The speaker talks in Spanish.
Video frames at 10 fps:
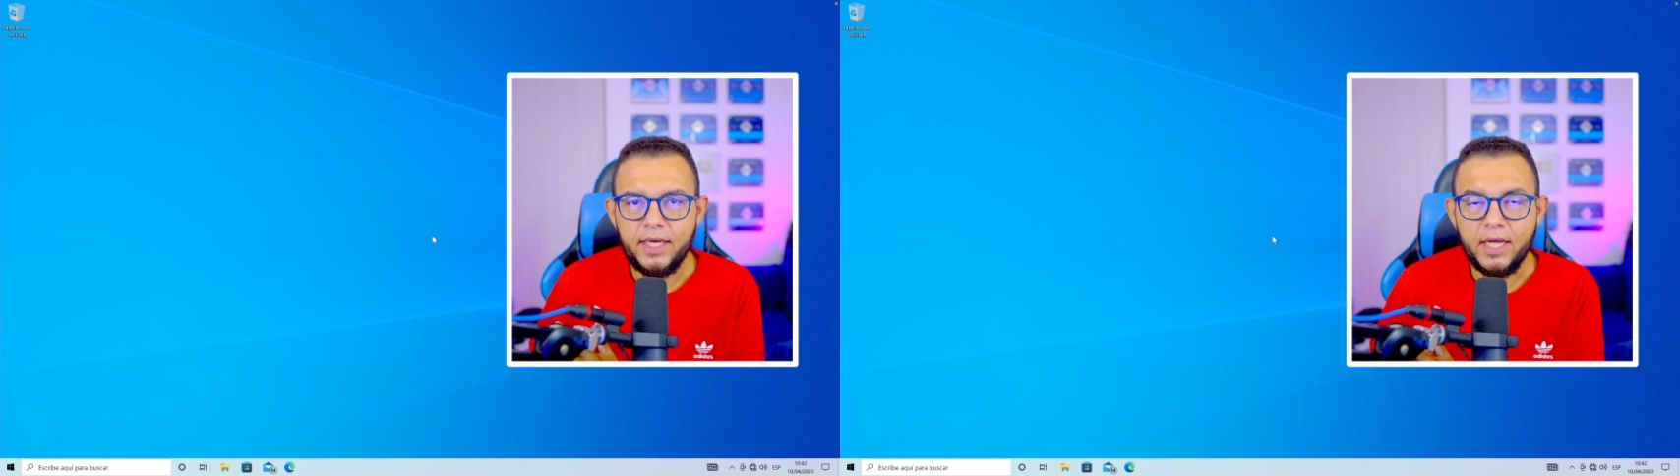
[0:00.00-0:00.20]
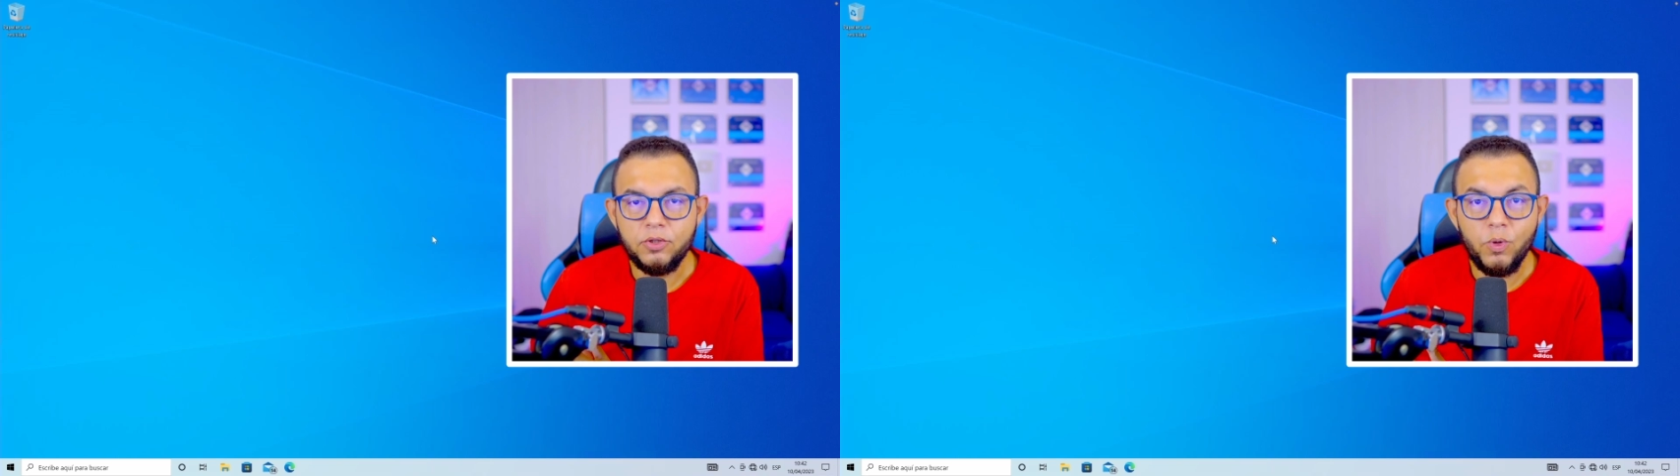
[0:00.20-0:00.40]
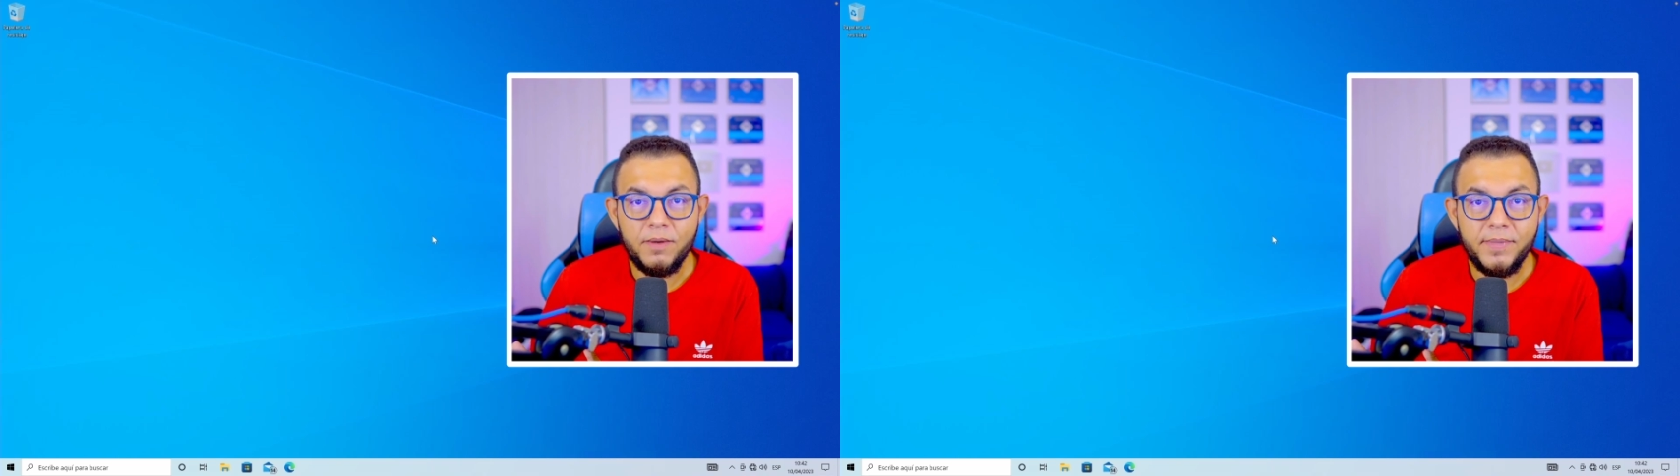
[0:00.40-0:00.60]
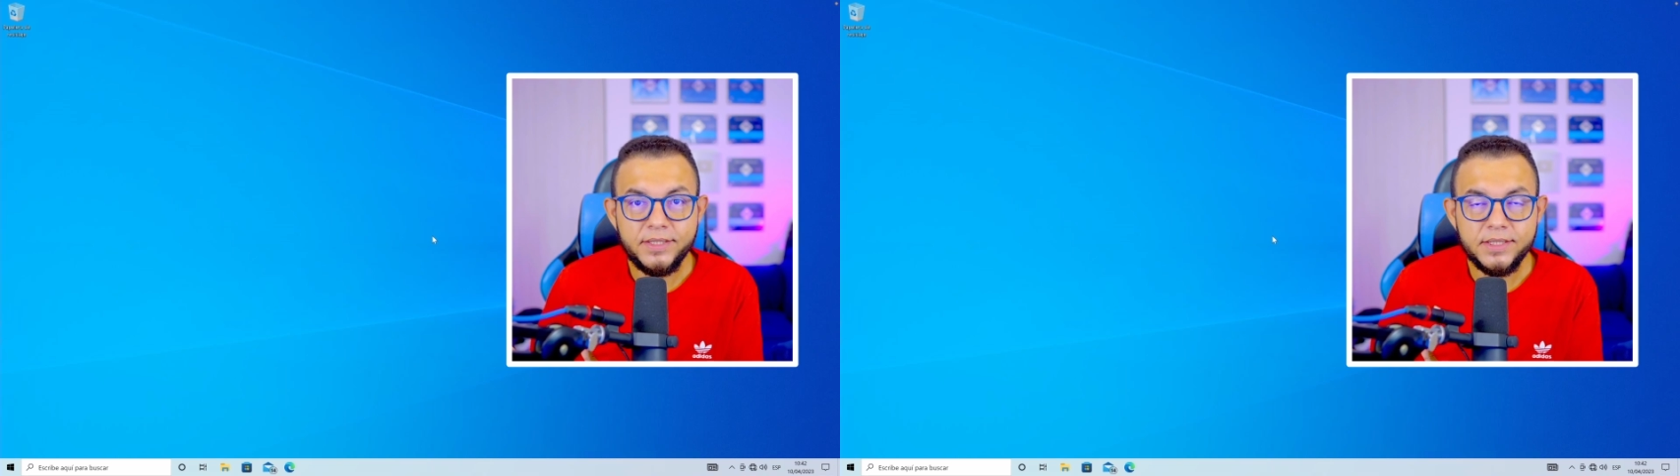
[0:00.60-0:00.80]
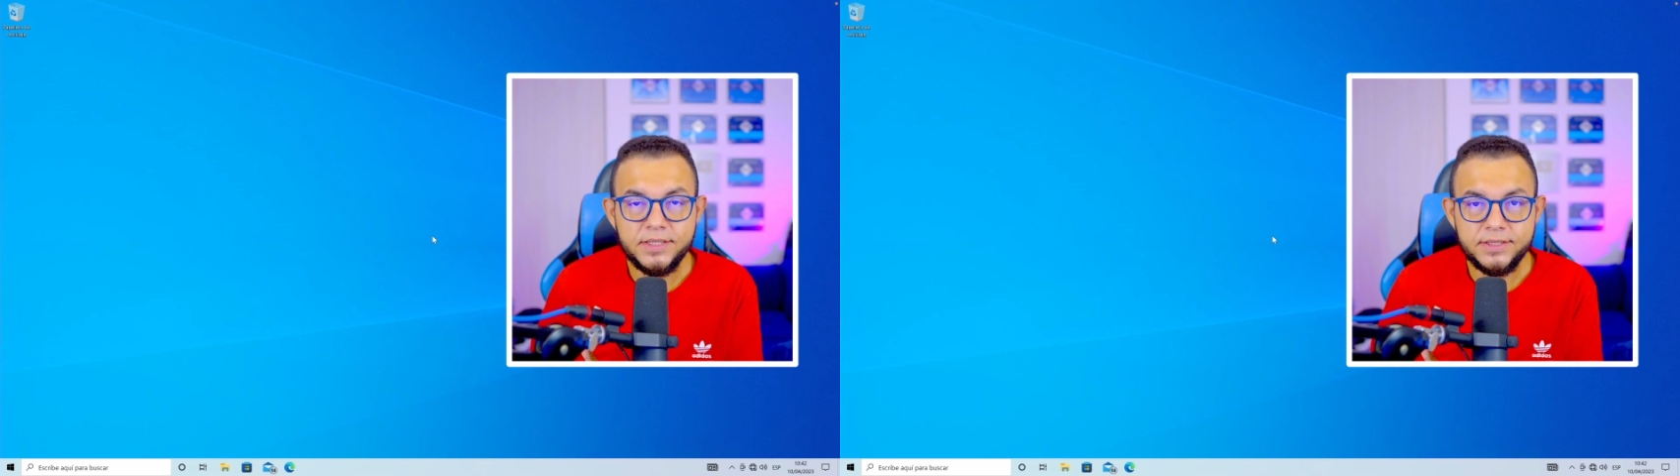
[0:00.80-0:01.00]
actualmente
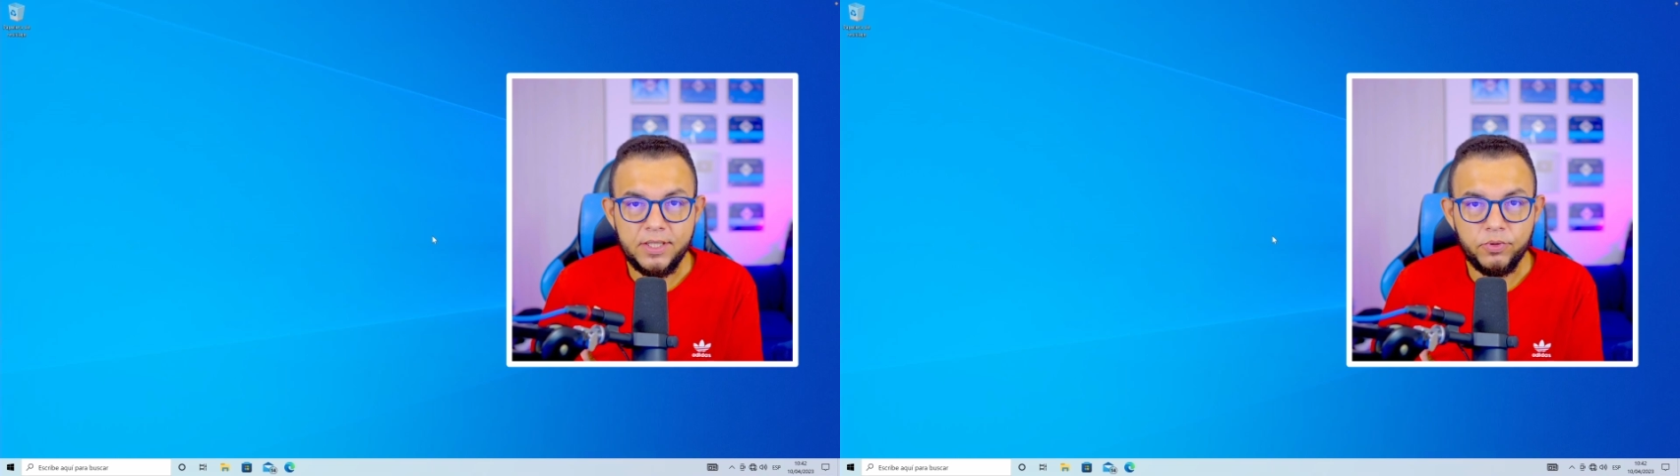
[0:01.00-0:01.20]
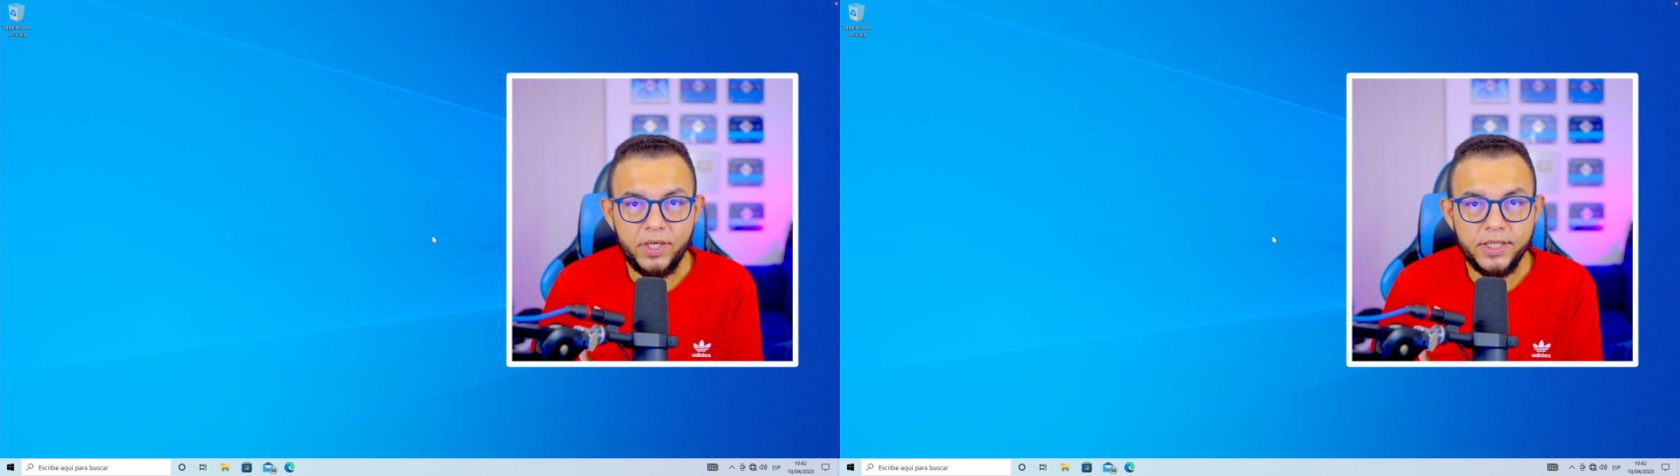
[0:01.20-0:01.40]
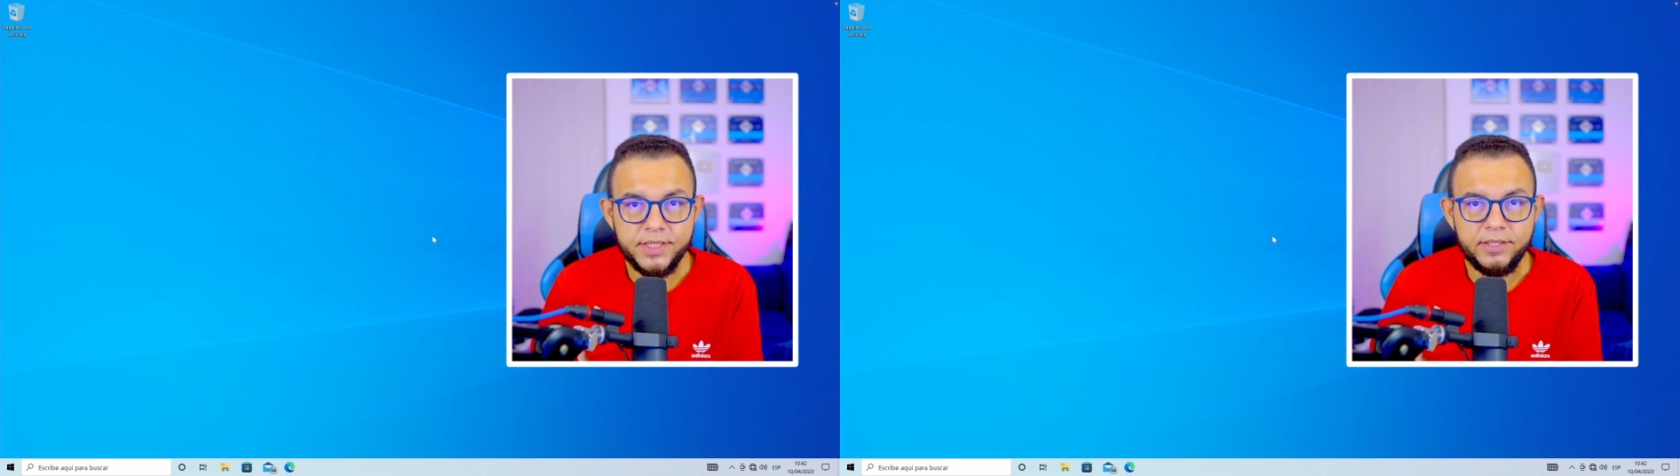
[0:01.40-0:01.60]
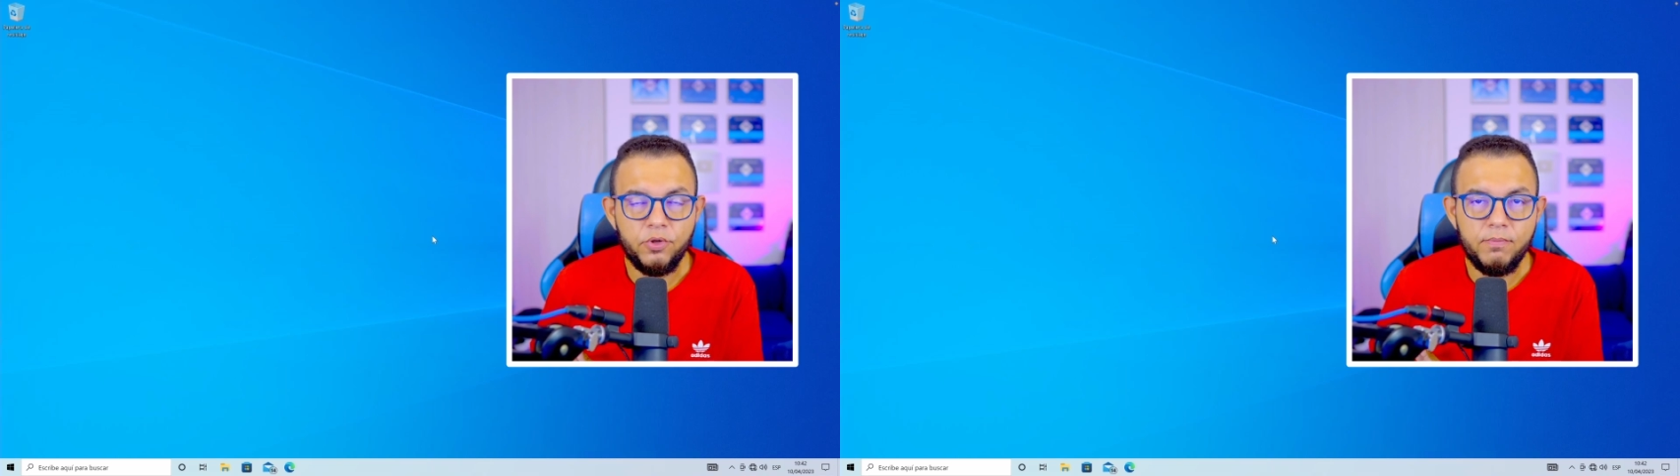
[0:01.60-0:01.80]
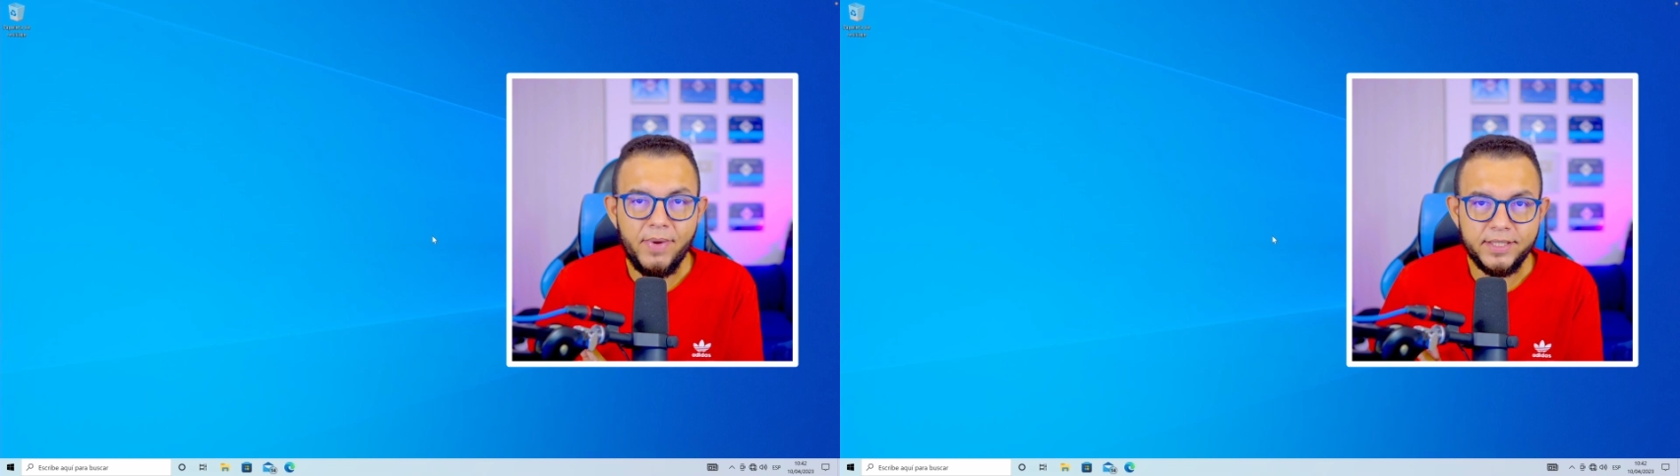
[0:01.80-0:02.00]
se está utilizando
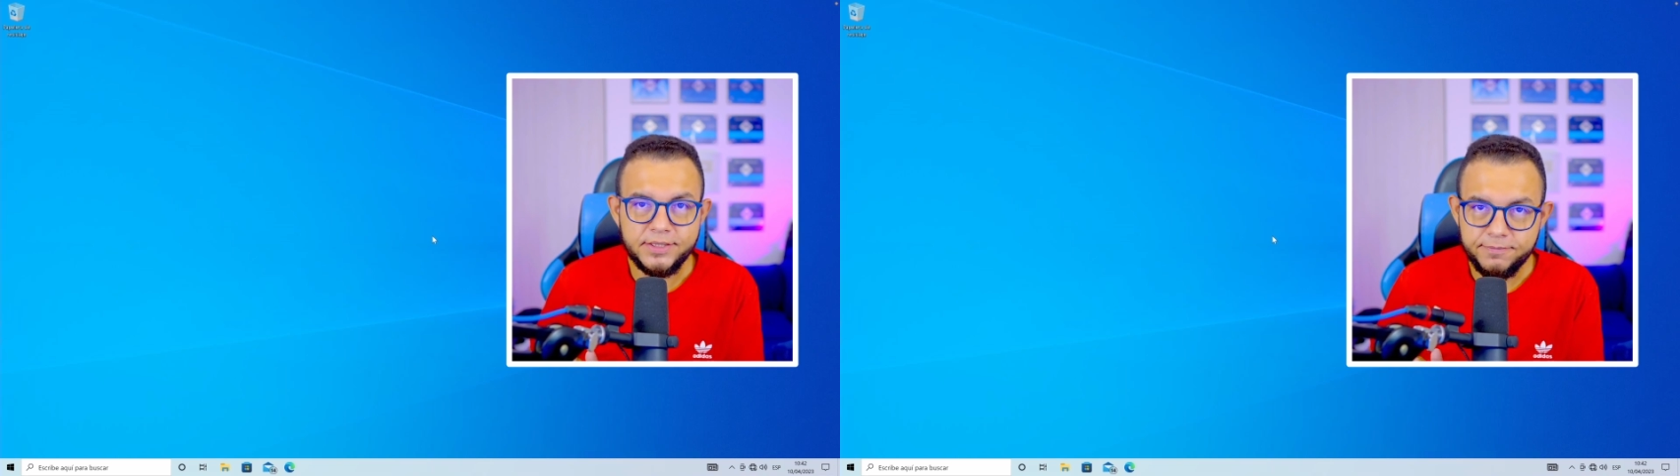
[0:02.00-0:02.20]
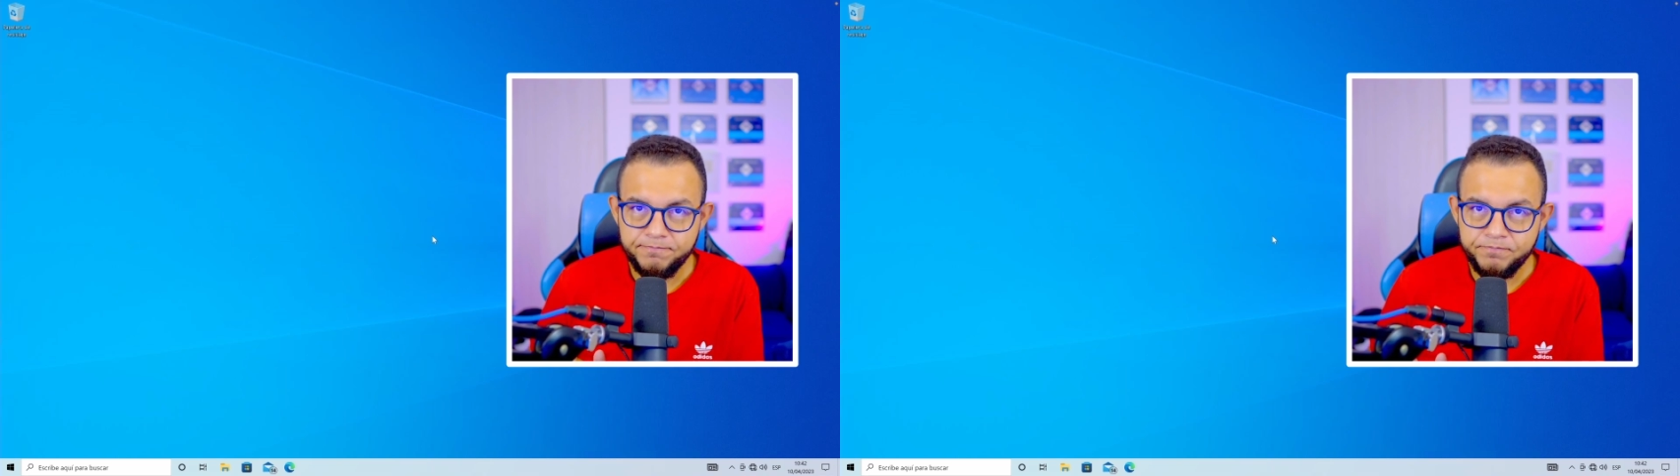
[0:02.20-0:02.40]
más,